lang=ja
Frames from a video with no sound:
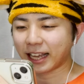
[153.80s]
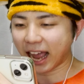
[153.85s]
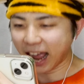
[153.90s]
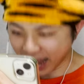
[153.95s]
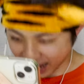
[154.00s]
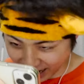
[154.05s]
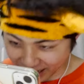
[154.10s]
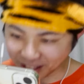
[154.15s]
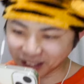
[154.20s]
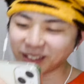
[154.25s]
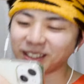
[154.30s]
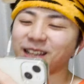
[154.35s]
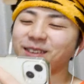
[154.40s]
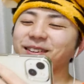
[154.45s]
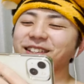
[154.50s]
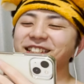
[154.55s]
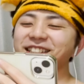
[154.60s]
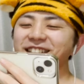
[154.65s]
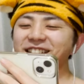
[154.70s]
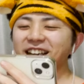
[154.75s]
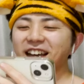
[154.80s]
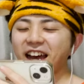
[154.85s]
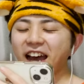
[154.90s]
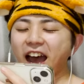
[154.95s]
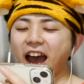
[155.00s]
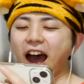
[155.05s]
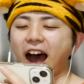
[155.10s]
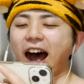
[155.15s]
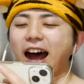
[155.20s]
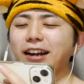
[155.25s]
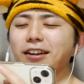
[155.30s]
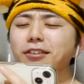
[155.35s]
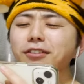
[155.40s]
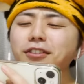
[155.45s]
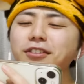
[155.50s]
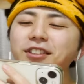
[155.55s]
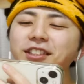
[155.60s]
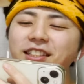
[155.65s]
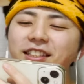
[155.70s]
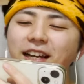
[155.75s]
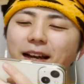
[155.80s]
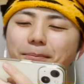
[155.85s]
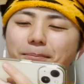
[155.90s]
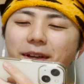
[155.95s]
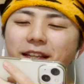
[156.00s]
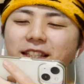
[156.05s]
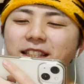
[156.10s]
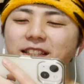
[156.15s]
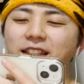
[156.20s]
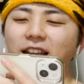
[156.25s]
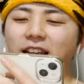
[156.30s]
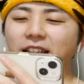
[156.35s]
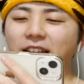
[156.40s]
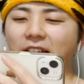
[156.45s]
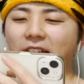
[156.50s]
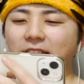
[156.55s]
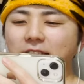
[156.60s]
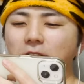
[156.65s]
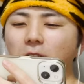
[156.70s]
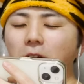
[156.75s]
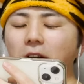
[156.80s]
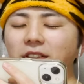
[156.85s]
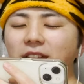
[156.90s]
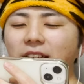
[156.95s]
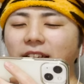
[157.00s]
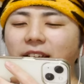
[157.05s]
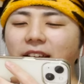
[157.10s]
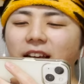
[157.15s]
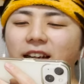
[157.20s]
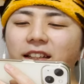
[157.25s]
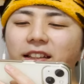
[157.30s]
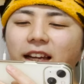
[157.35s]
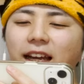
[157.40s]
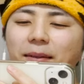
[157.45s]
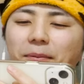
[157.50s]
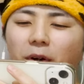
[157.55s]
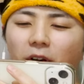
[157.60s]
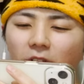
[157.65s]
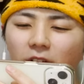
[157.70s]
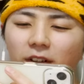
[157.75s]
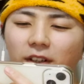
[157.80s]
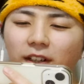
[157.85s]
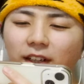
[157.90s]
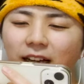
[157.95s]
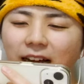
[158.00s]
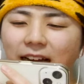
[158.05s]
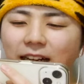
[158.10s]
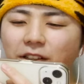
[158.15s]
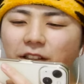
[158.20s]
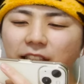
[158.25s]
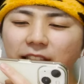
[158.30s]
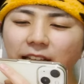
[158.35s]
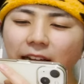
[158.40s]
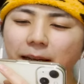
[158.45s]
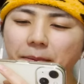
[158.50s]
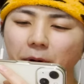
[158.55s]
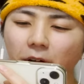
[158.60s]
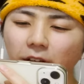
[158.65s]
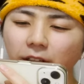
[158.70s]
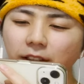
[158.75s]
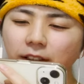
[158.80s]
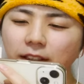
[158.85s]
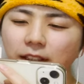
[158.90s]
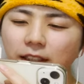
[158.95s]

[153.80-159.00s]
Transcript: ありがとうございます歩く時間めっちゃいいなそこだけやりたいもん歩きたいもん